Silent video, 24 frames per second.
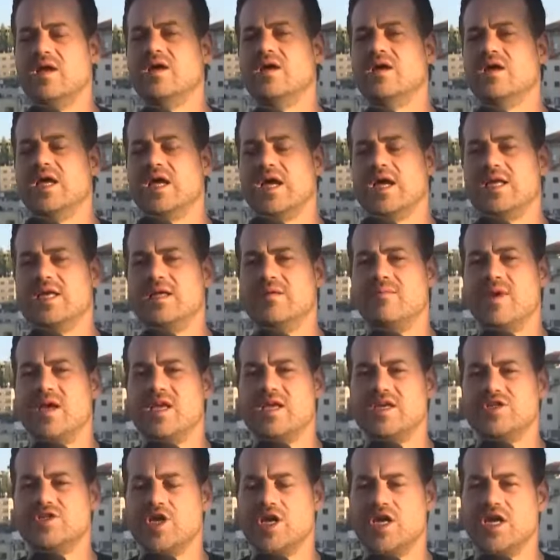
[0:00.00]
يعني
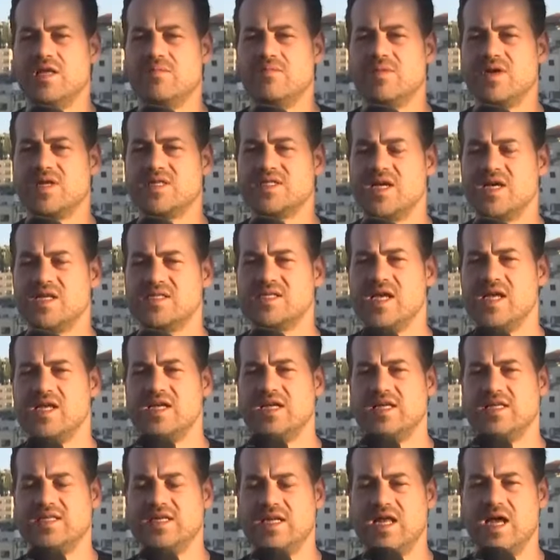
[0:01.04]
مي شهيد برصاص
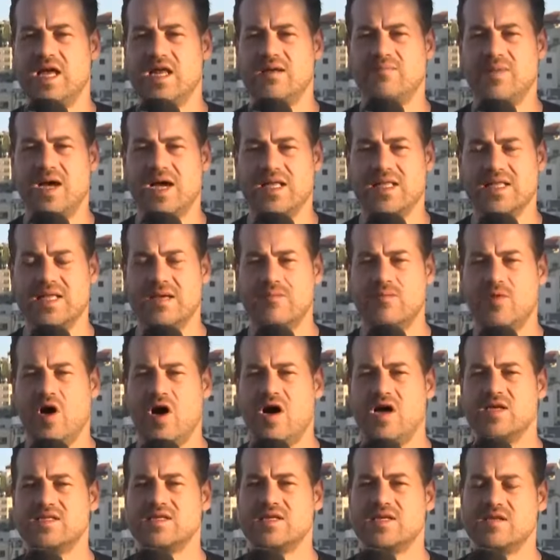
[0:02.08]
الاحتلال بعد
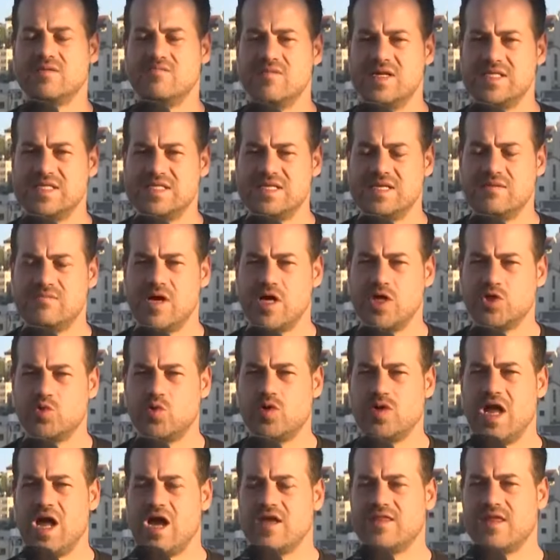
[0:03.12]
محاصرة منزل
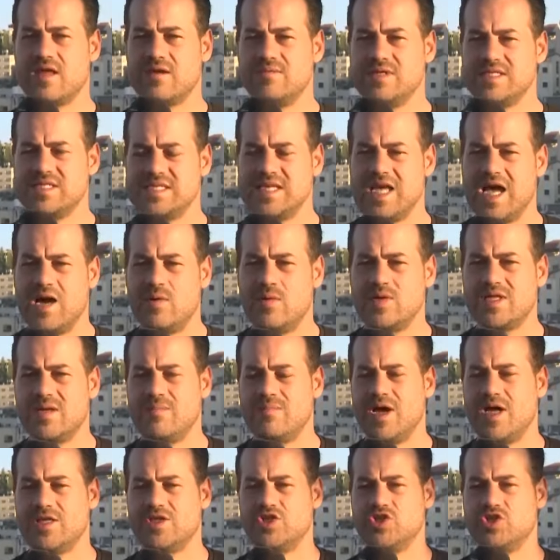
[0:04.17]
مهجور لأكثر من ساعة
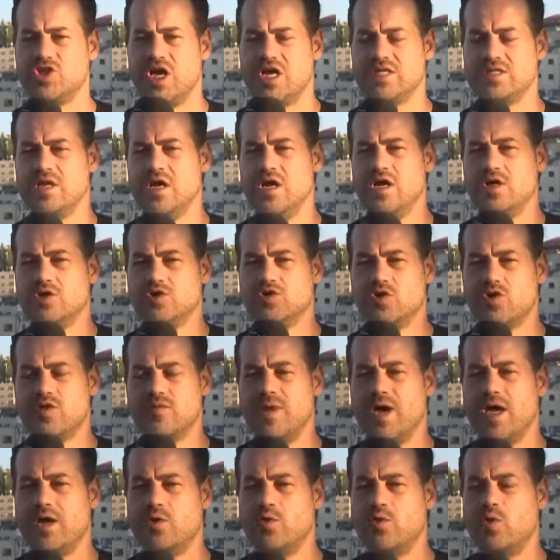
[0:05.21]
وتم احتجاز
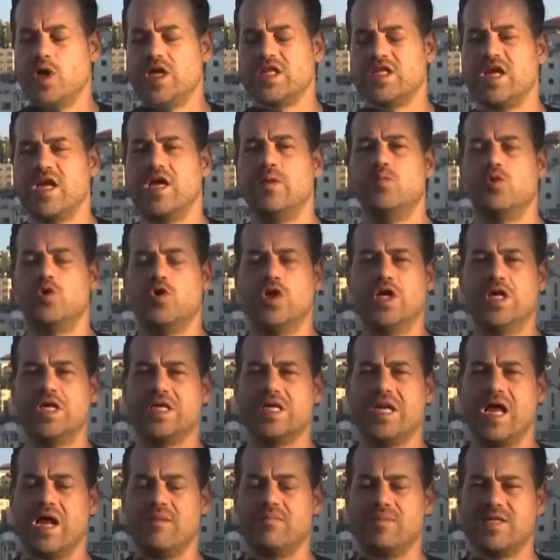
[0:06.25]
جثمان أمانه يتهمه
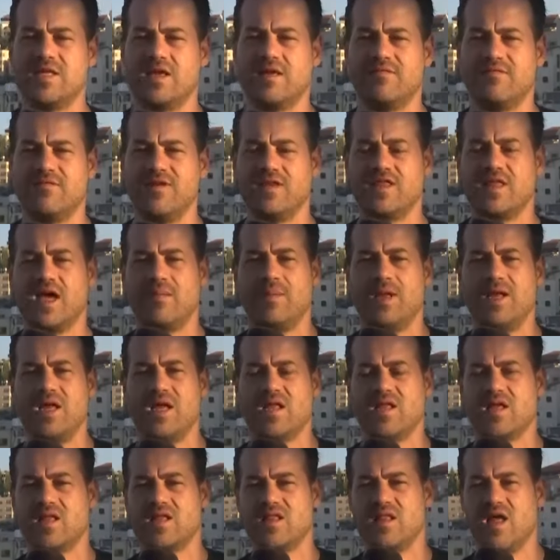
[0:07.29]
الاحتلال بتنفيذ
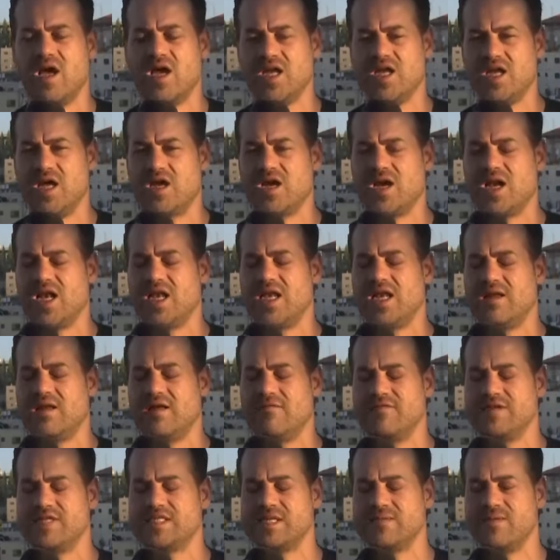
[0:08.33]
عملية إطلاق النار
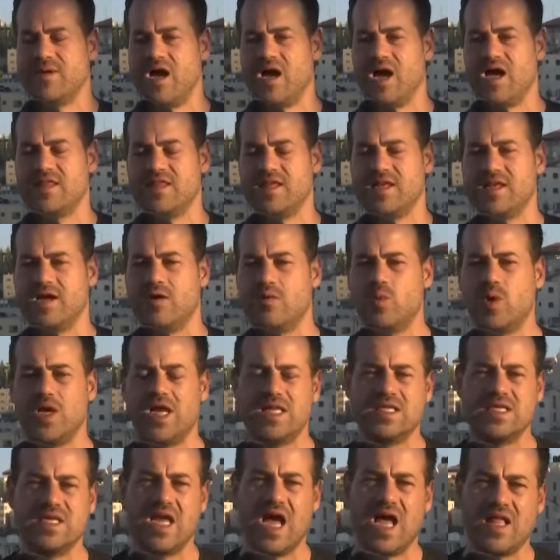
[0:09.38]
في صباح هذا اليوم
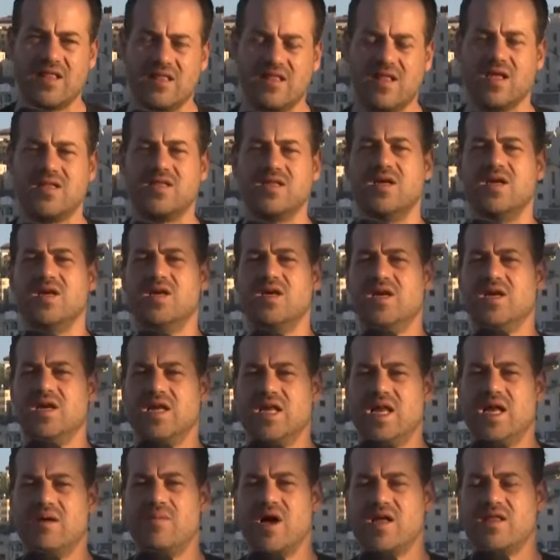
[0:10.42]
والتي أدت
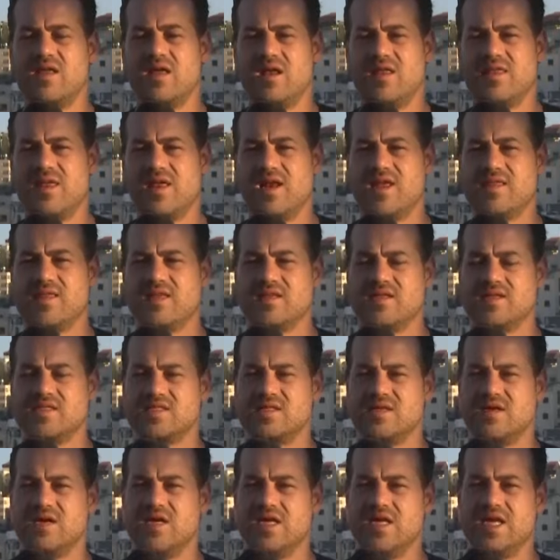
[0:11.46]
إلى مقتل ثلاثة
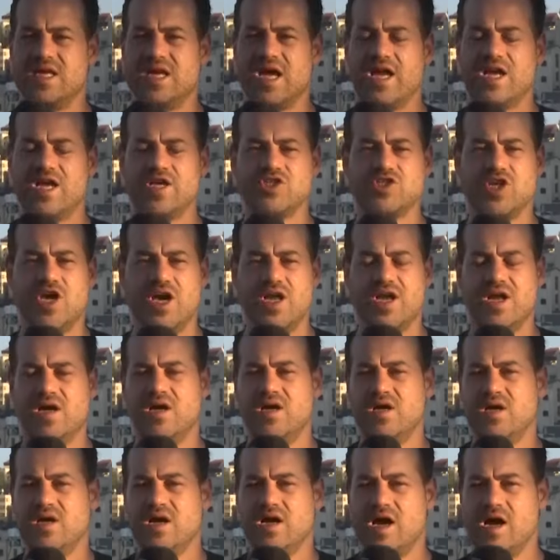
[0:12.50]
إسرائيليين على شارع
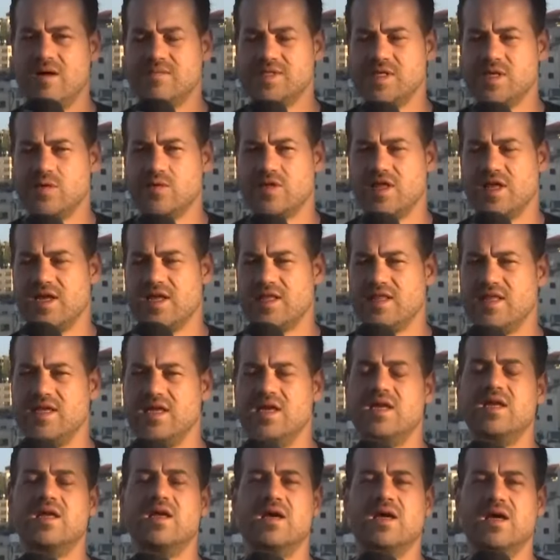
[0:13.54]

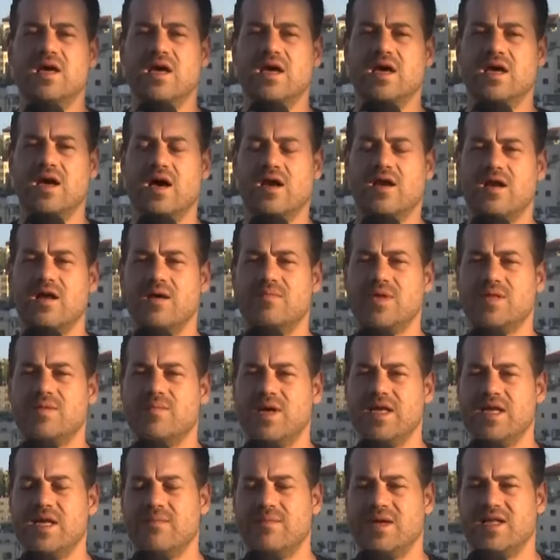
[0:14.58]
35 آه، الرابط
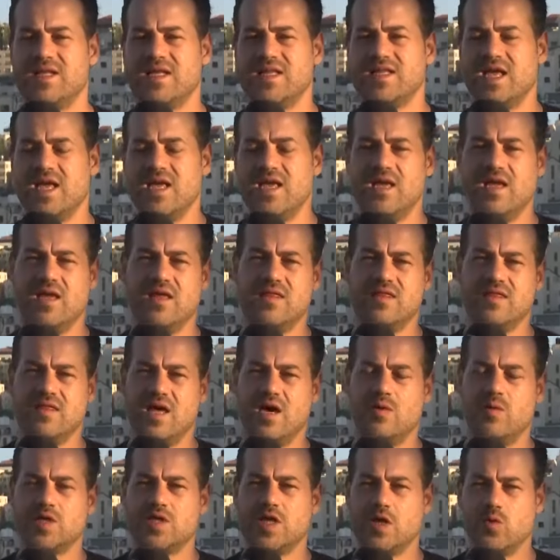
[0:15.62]
بين بلدتي
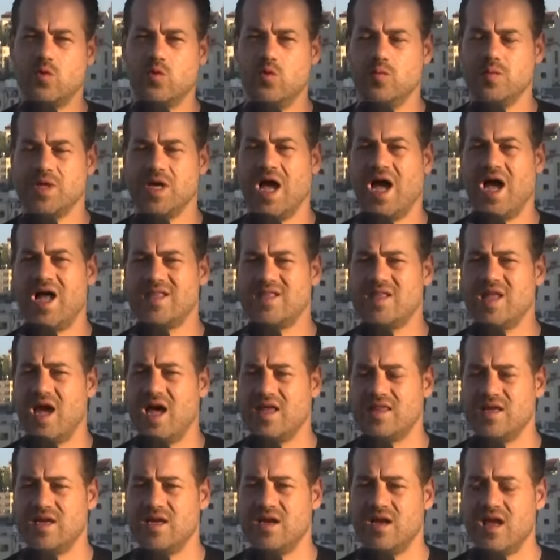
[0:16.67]
إذنا وترقومية حتى
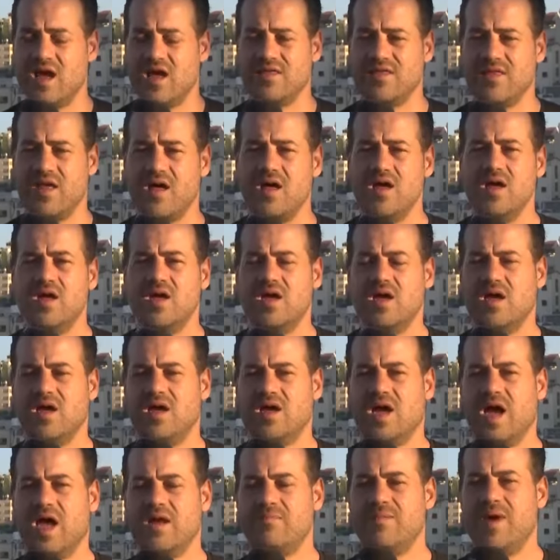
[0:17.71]
هذه اللحظة
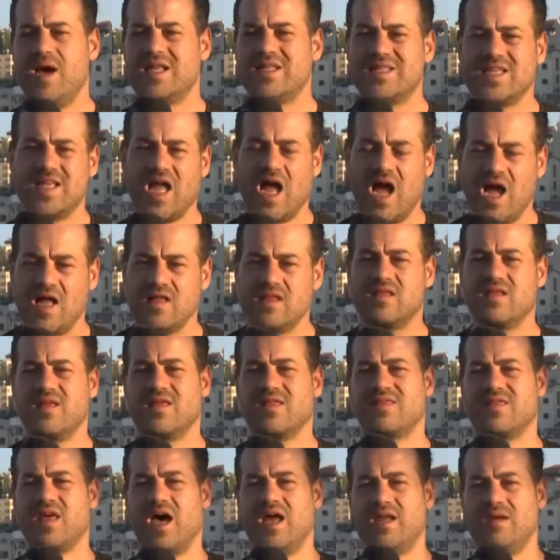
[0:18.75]
آه، أنباء
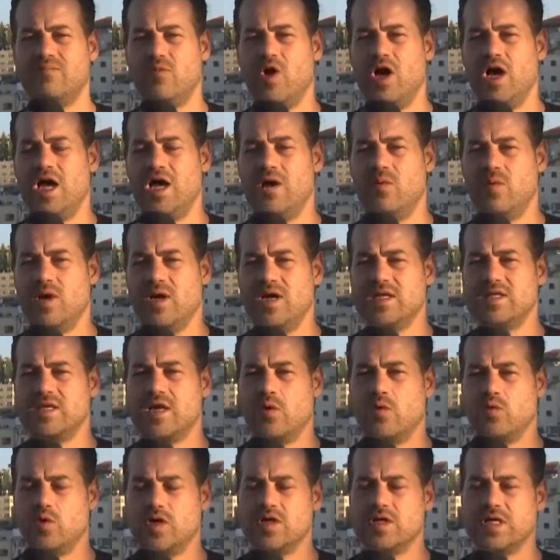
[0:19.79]
تتحدث عن محاولة
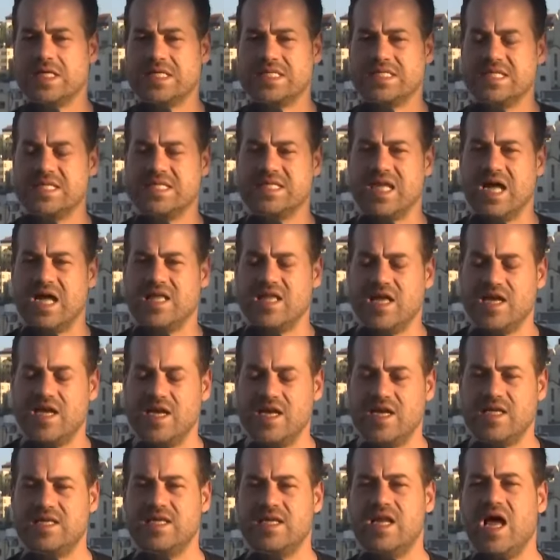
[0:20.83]
أو استعداد
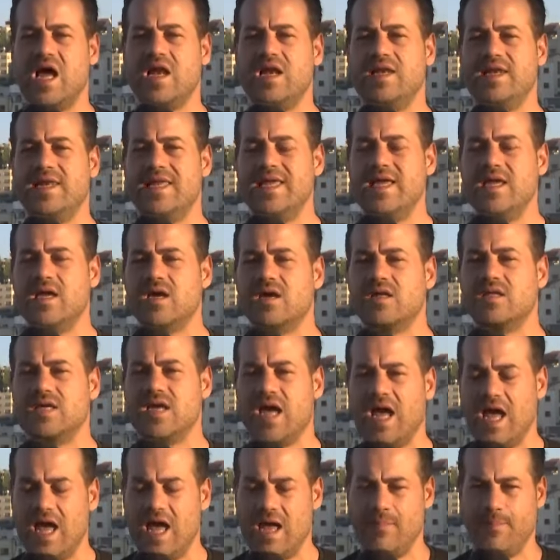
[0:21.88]
الاحتلال
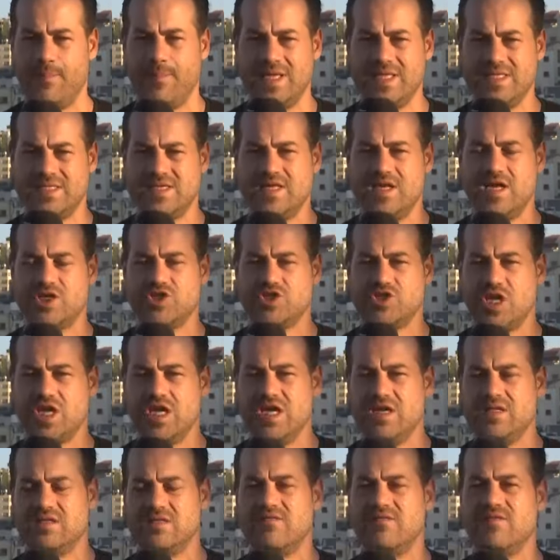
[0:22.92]
لاقتحام منزل
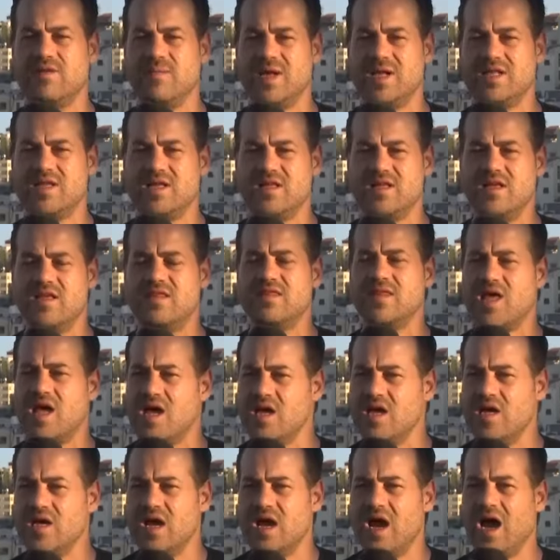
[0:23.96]
الشهيد في بلدة إذنا
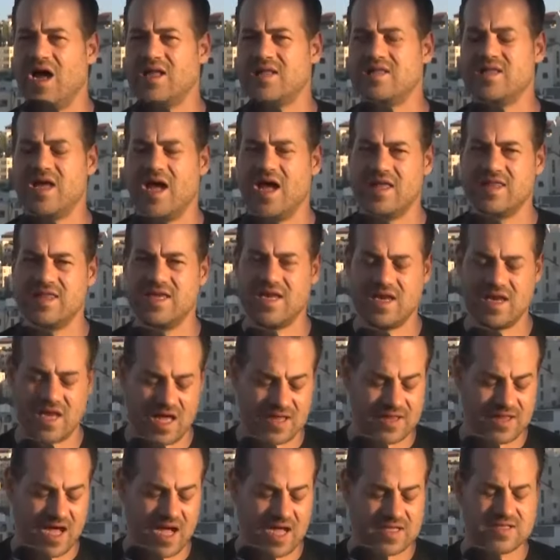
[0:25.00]
حتى هذه
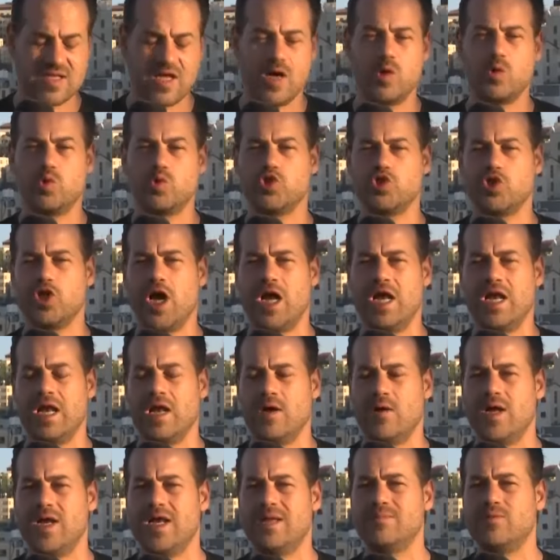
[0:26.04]
اللحظة حتى خروجنا على
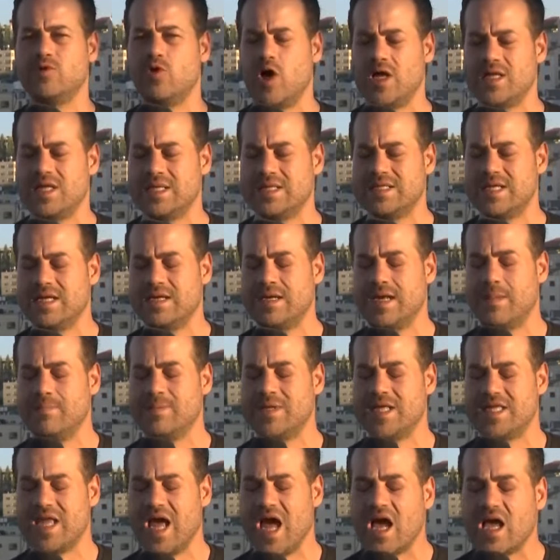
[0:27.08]
الهواء لم لم
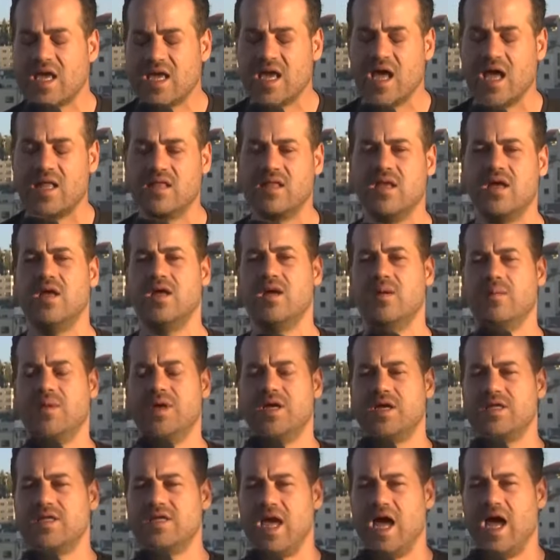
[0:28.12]
نتأكد من
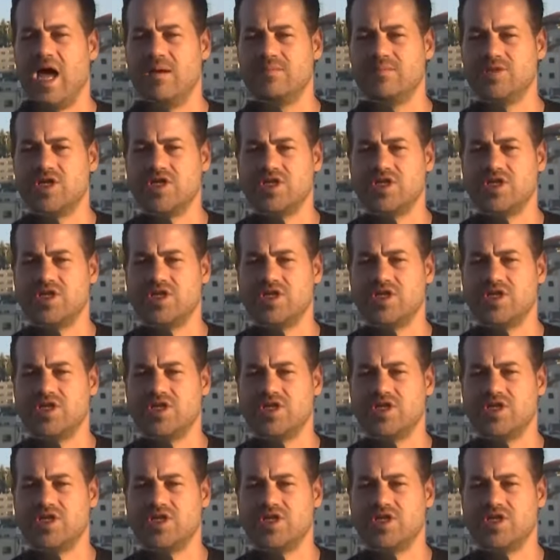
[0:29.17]
اقتحام جيش